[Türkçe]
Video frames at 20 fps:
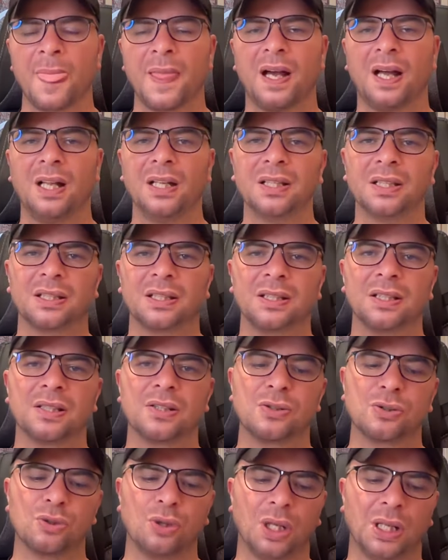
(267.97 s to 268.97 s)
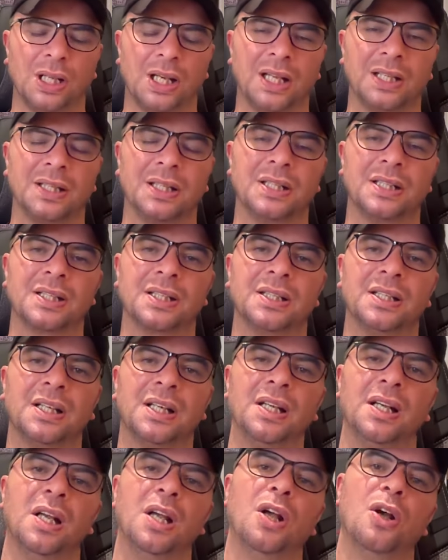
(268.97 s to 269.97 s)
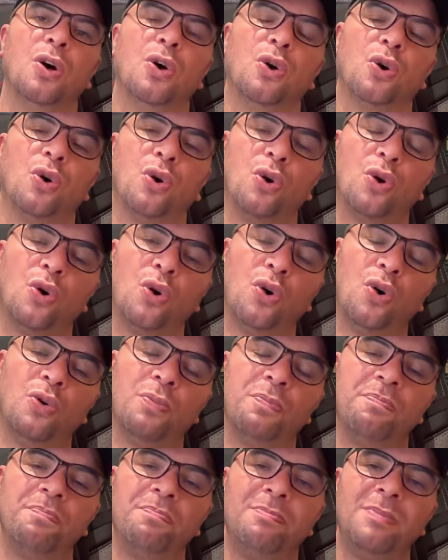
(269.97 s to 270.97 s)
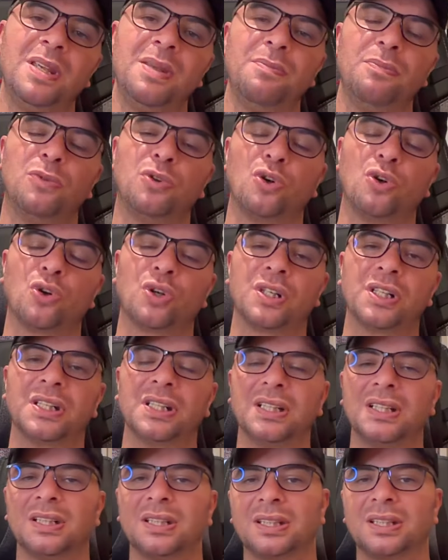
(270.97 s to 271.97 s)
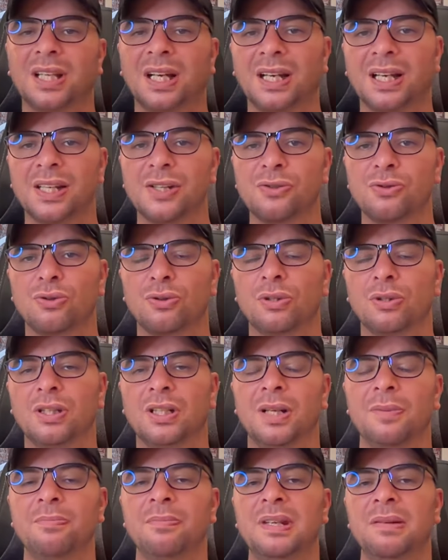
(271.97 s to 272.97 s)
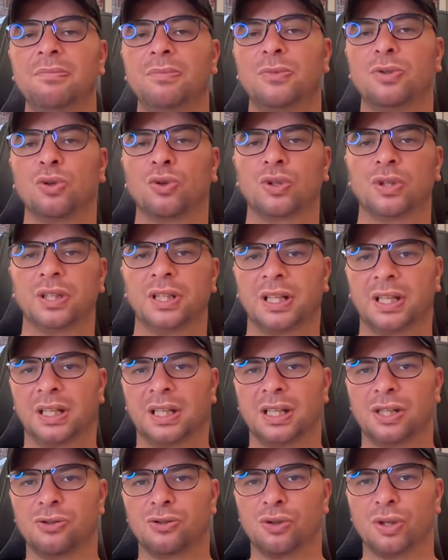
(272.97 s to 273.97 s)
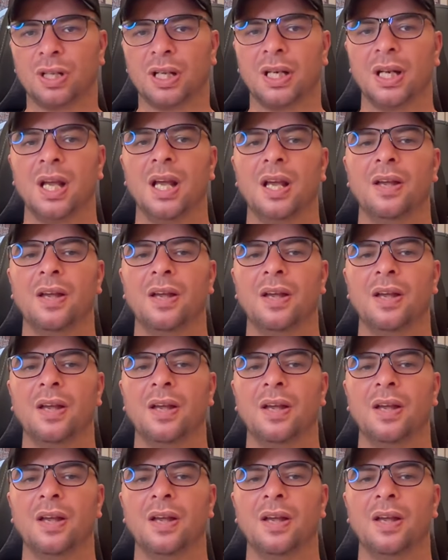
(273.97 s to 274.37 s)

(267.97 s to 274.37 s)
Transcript: Aldıkları Solana'ları da o mim token'ı takas yoluyla mim token'lara geçiyorlar.